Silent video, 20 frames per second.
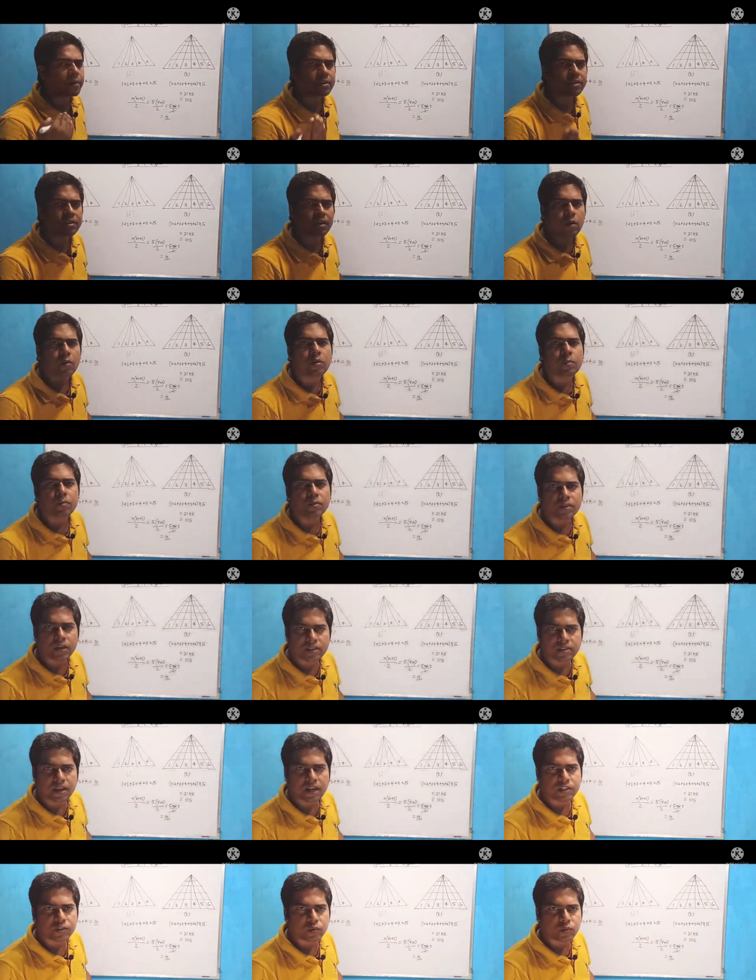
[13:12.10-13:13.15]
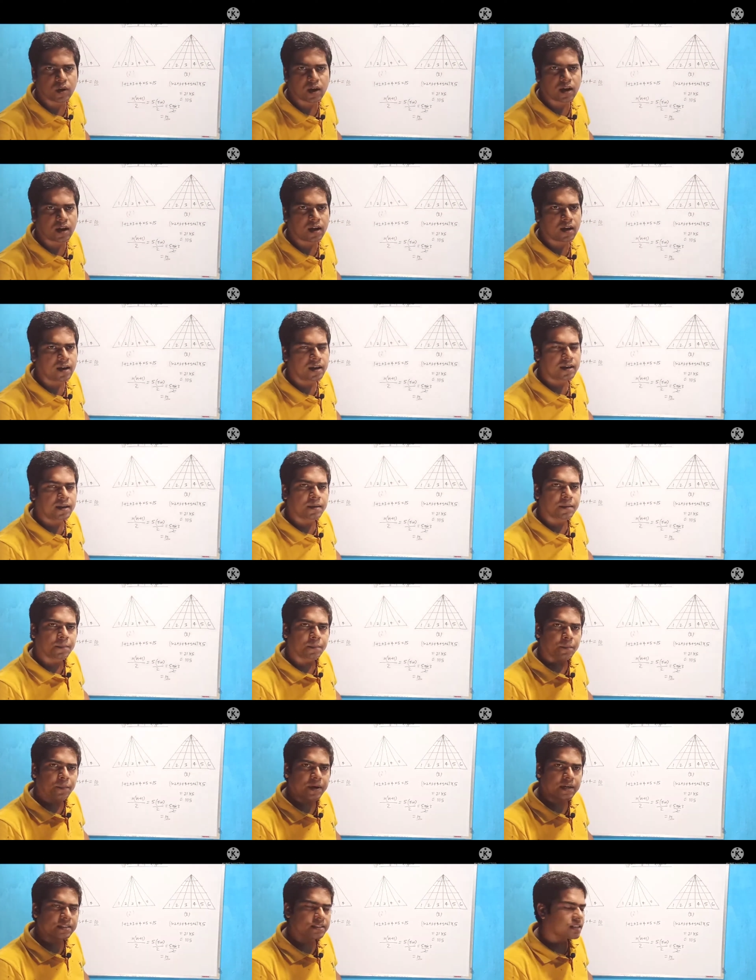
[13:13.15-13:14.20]
बार एग्जाम में पूछा जा चुका है
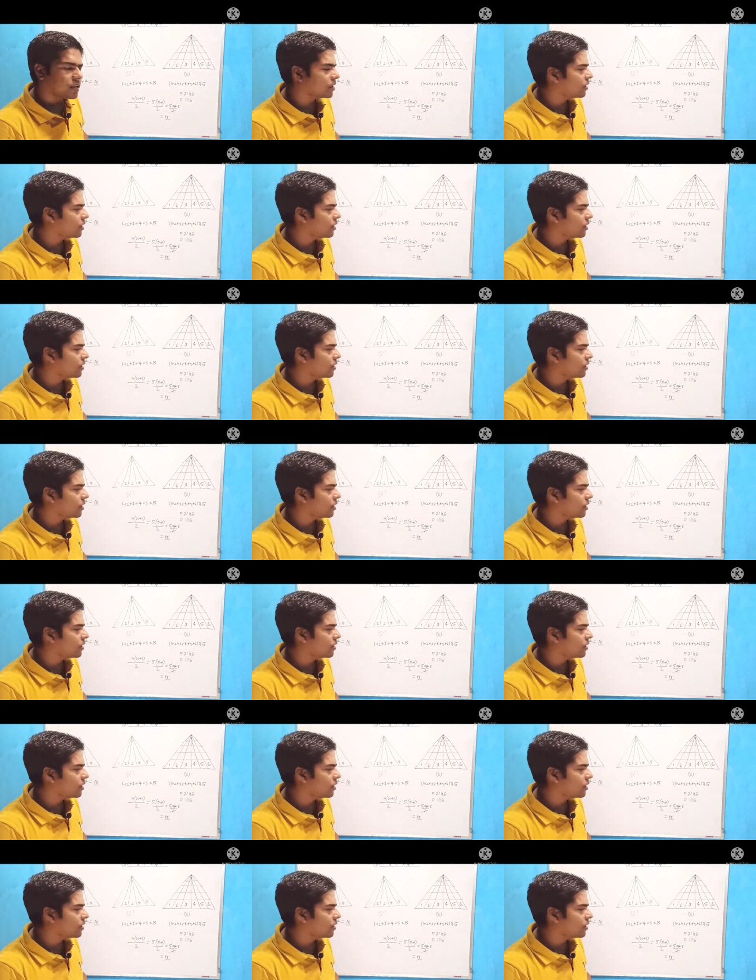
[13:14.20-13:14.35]
बढ़ते